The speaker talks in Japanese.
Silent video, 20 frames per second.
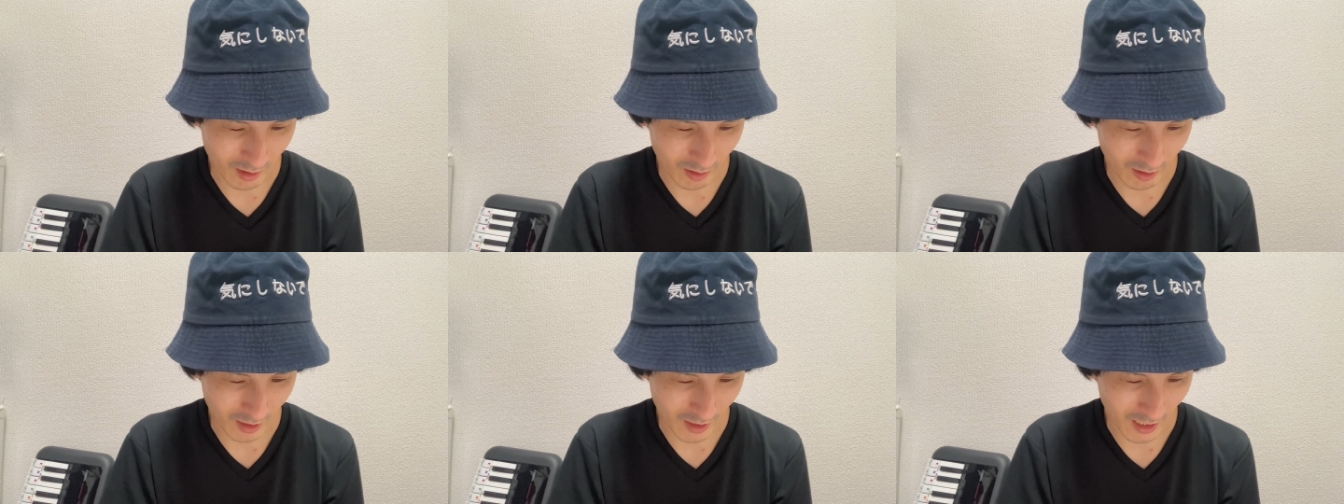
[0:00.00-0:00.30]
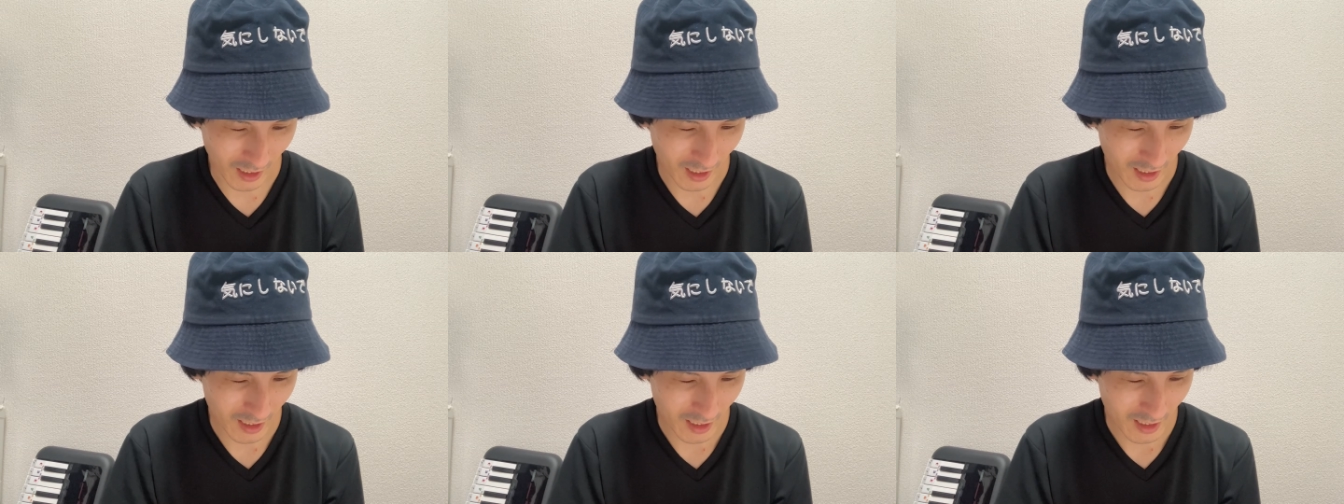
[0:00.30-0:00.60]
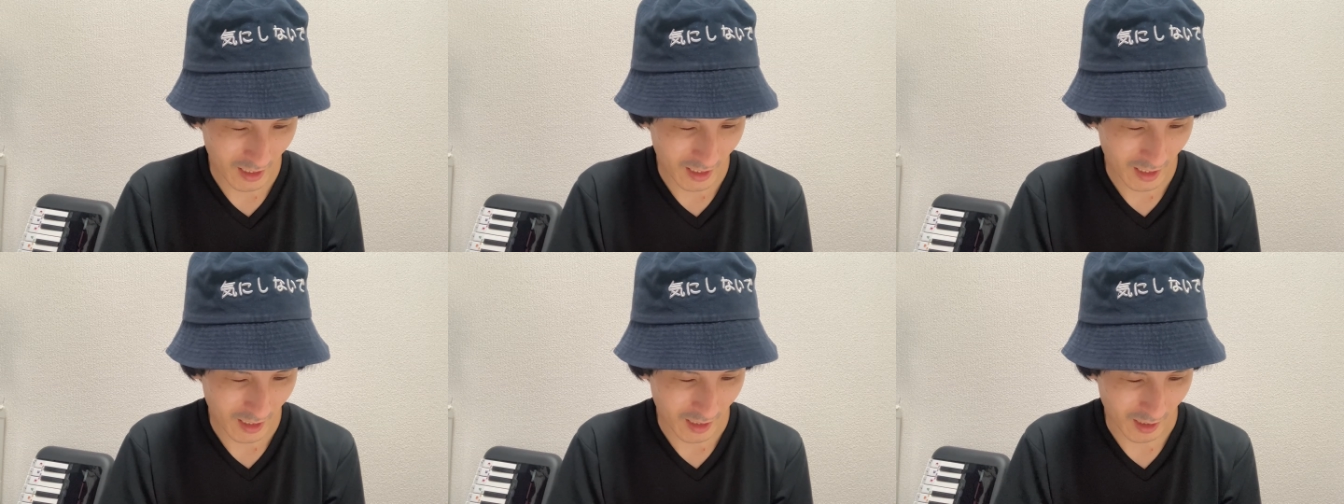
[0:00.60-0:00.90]
いうのはね、
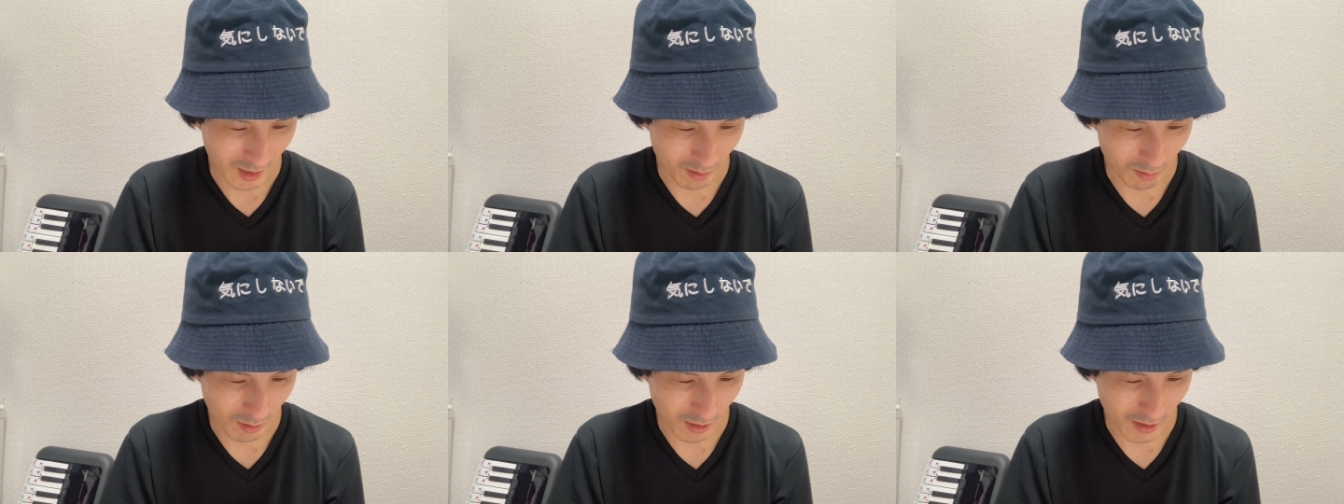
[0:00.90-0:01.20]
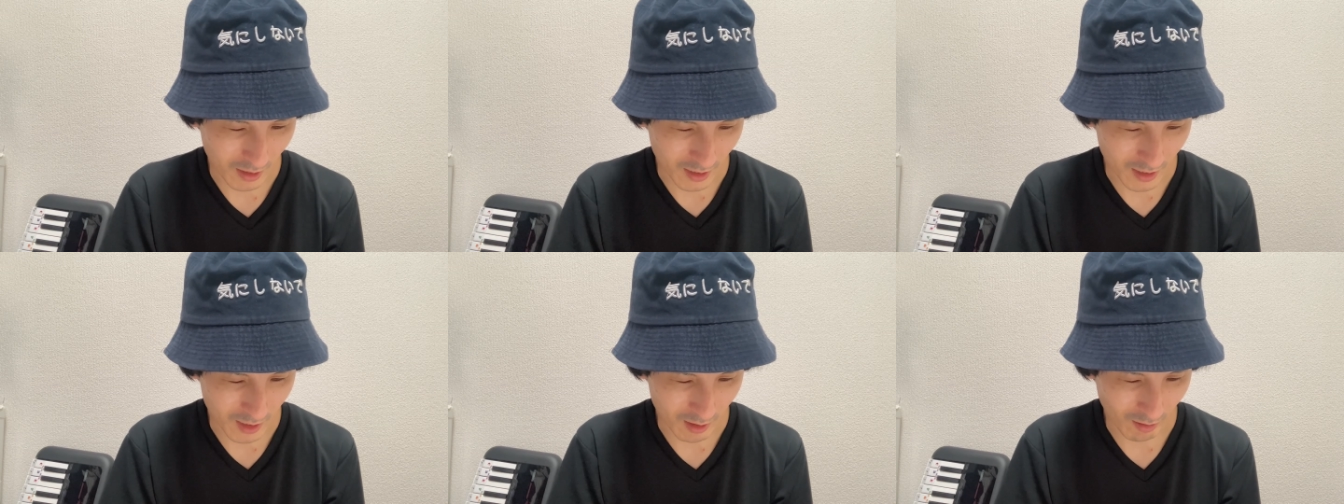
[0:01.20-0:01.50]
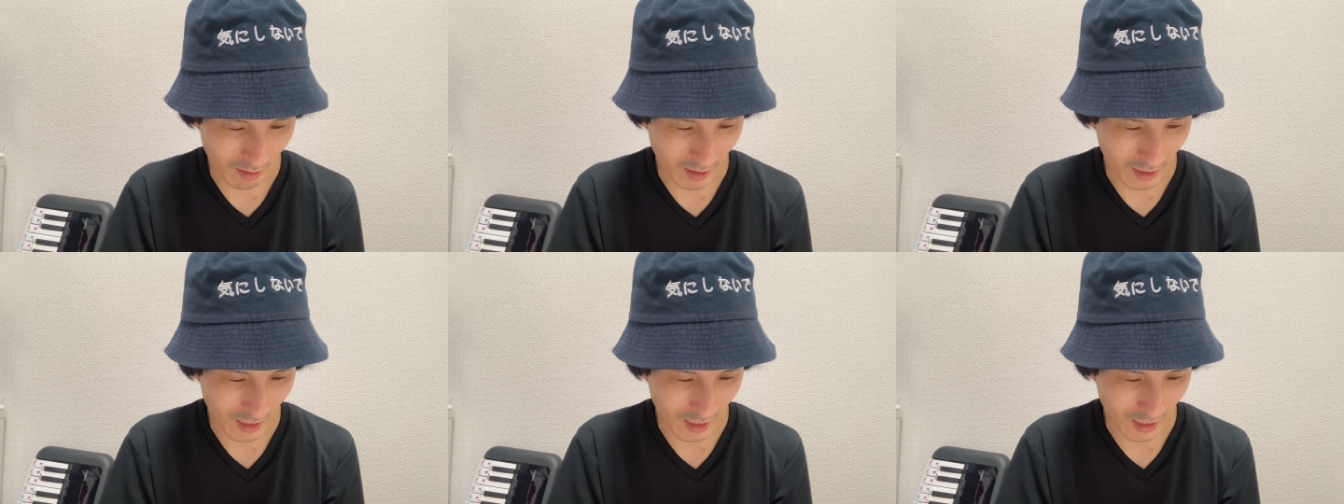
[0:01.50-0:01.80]
いまいち
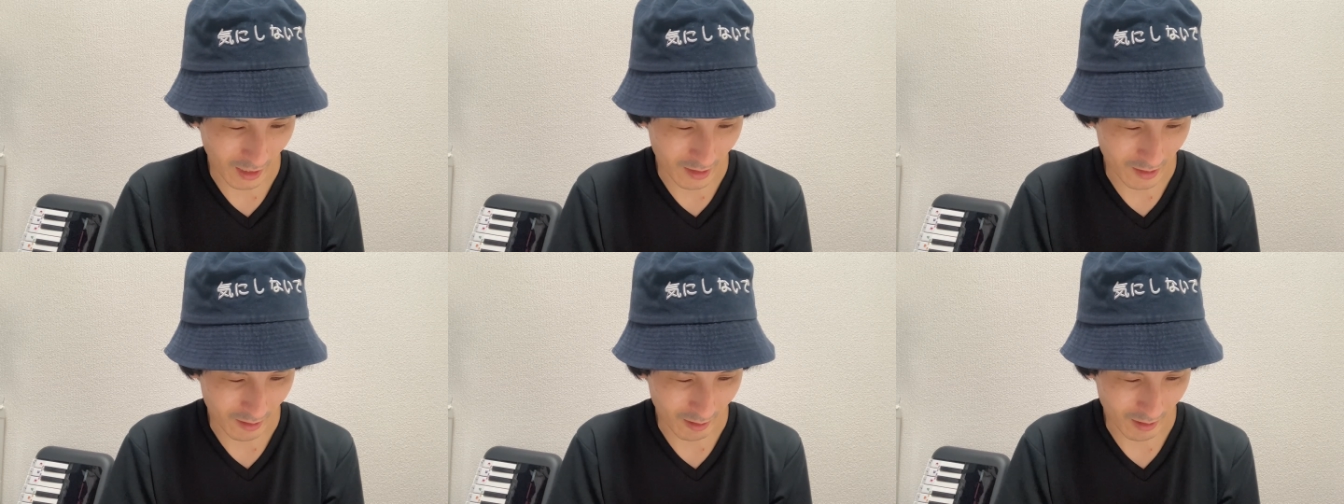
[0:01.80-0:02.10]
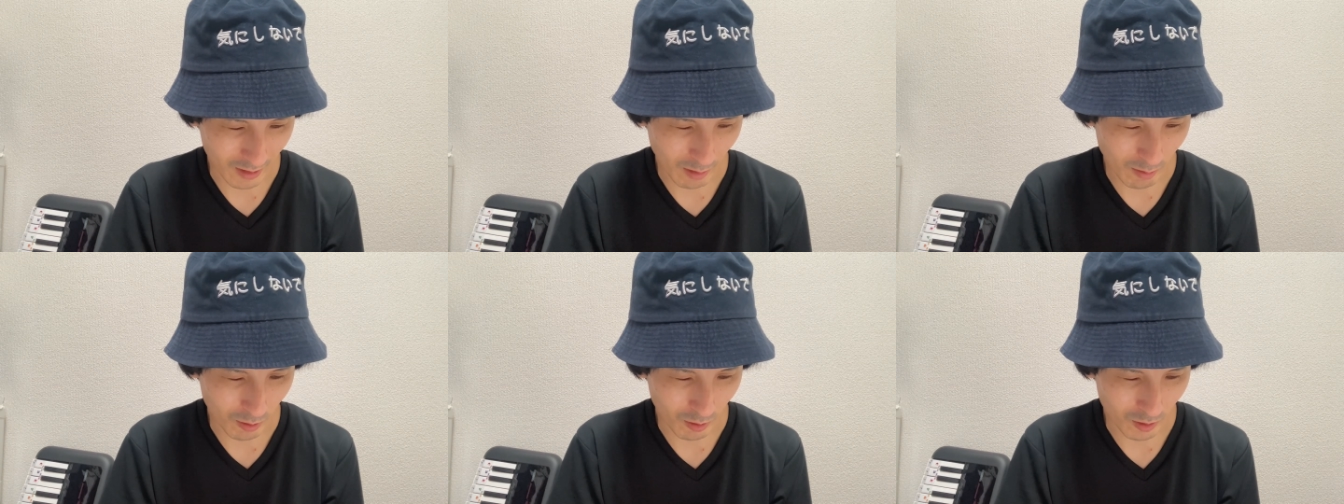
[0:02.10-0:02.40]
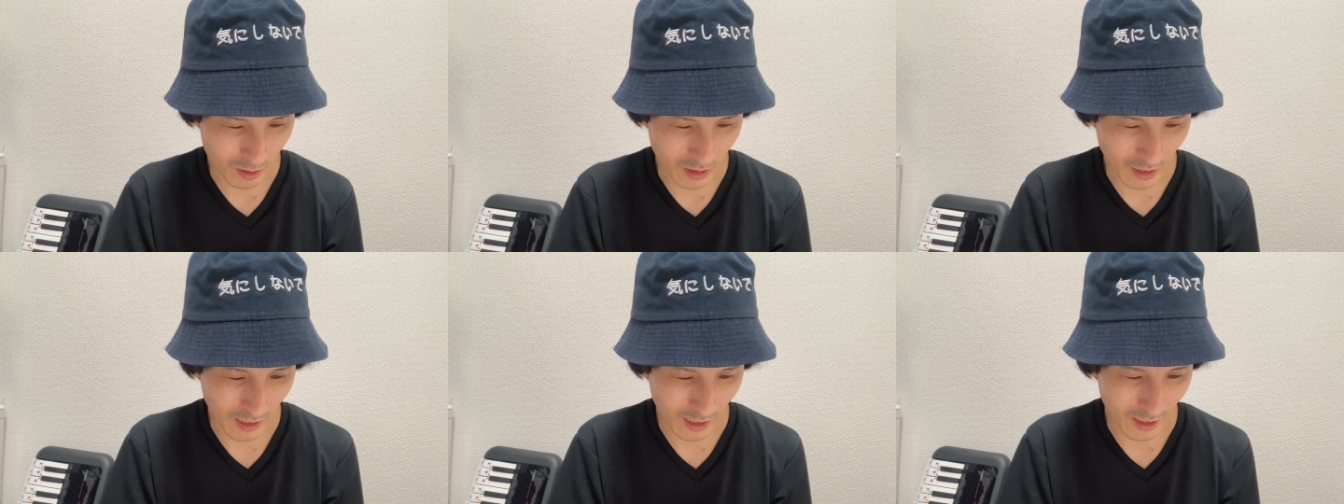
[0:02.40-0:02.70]
わからないですけど、多分お
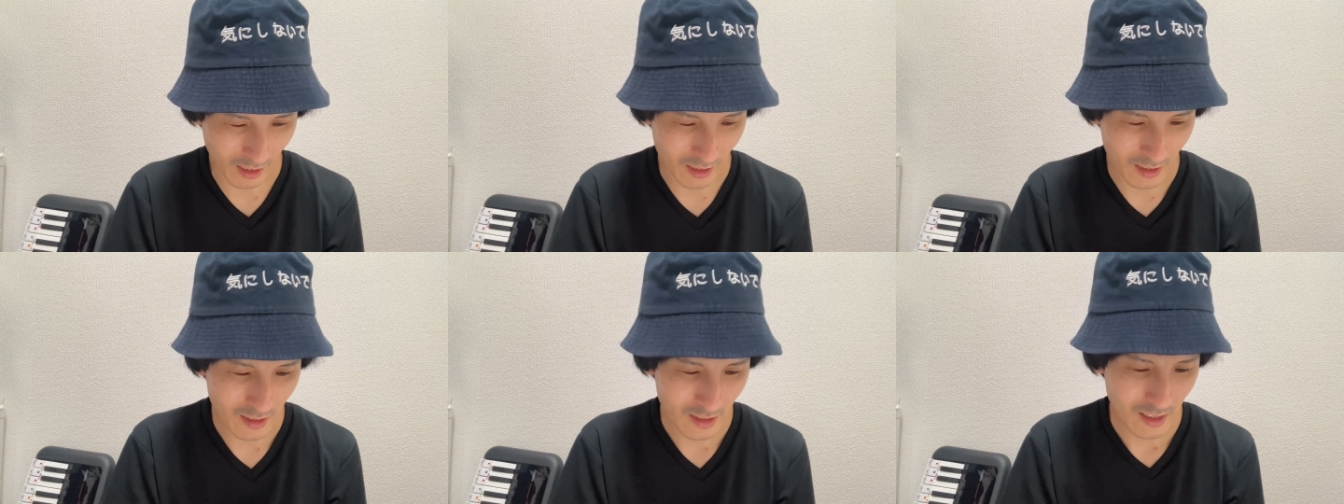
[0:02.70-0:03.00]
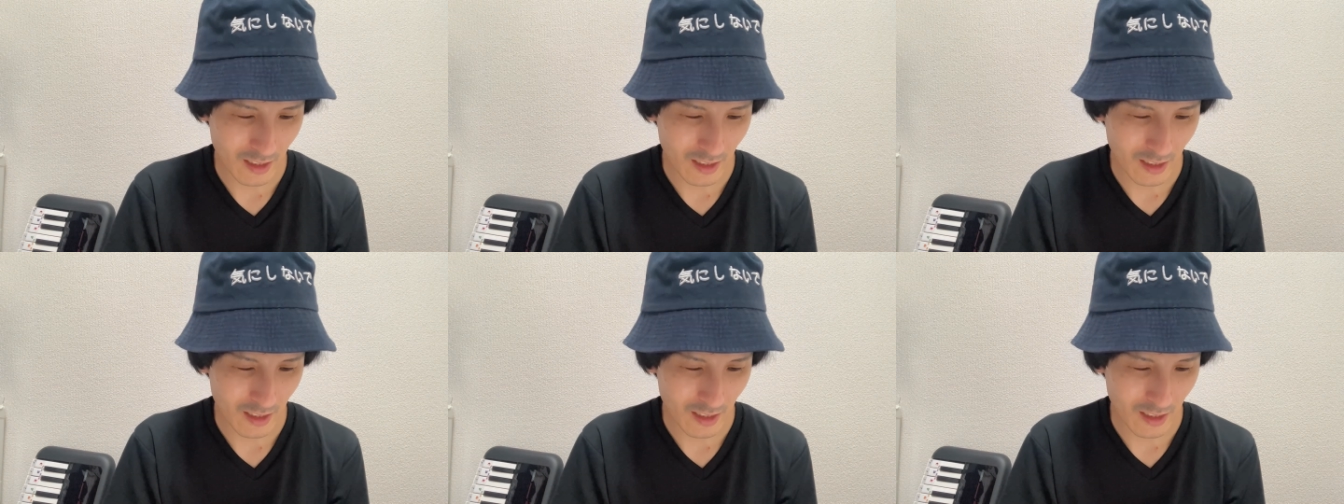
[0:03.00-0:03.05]
皿が